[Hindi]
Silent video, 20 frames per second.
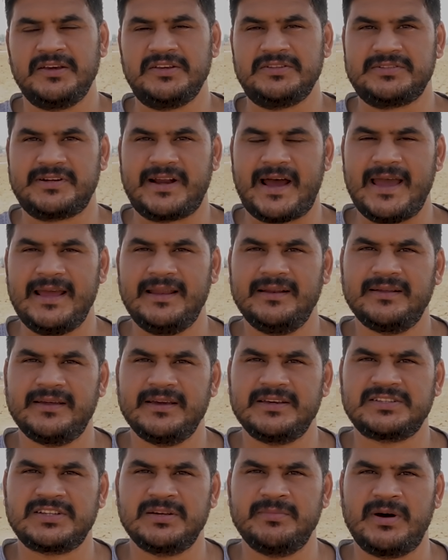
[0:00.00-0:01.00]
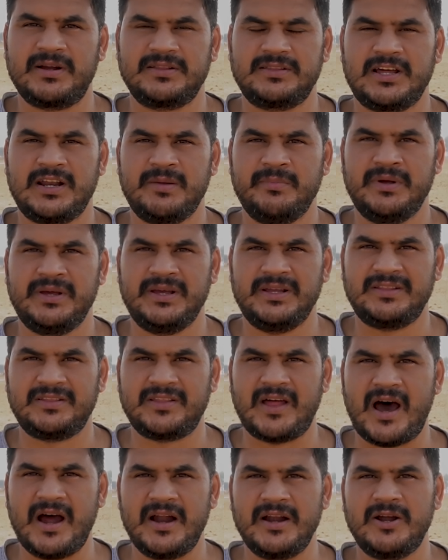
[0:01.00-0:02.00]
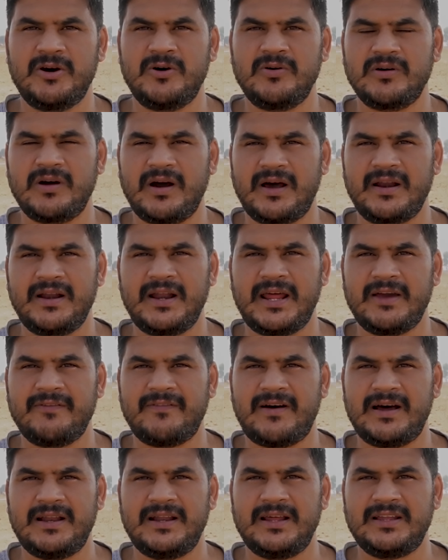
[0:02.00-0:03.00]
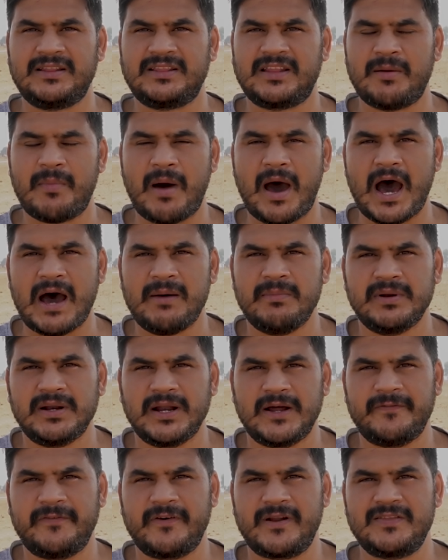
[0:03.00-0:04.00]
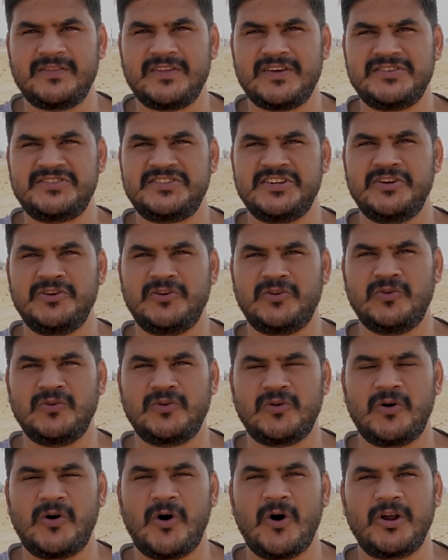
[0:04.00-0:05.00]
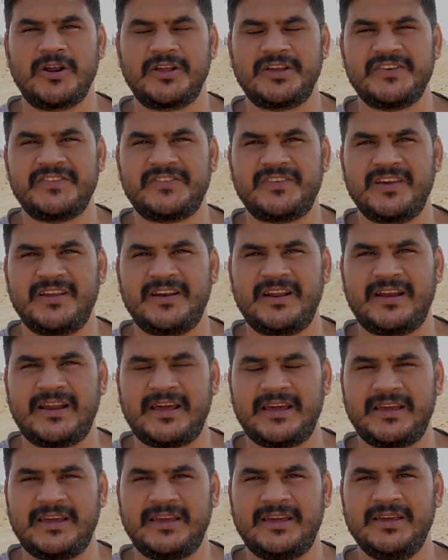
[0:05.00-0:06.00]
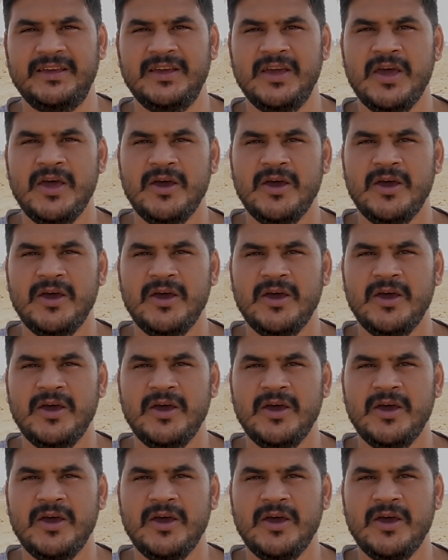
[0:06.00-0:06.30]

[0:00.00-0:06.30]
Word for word: इसराइल के समर्थन में तांडव करने वाले तमाम नफरती चिंटू को और किसी ने नहीं